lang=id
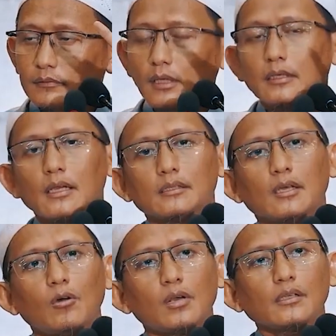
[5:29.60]

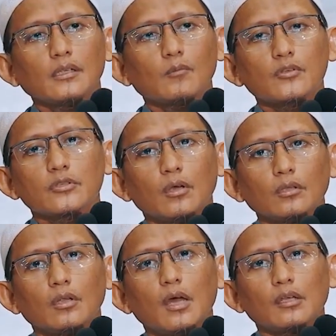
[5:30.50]
Ternyata orangnya Masya
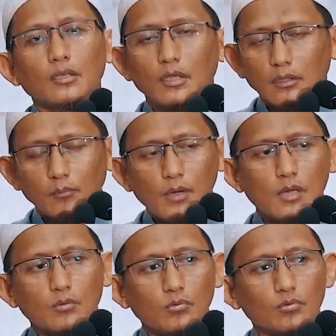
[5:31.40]
Allah akidahnya
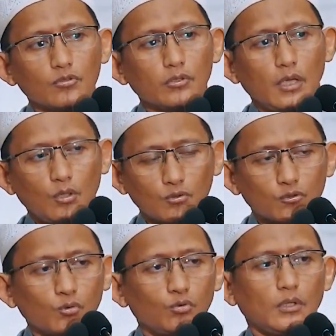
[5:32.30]
bagus, dia harus
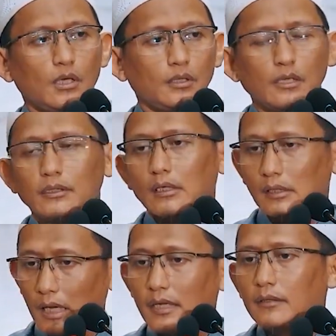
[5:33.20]
sunnah dan
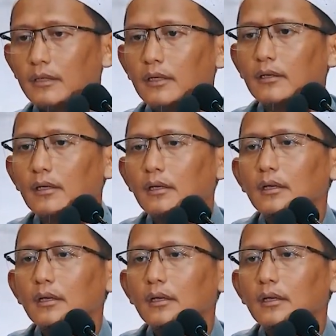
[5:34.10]
yang lainnya.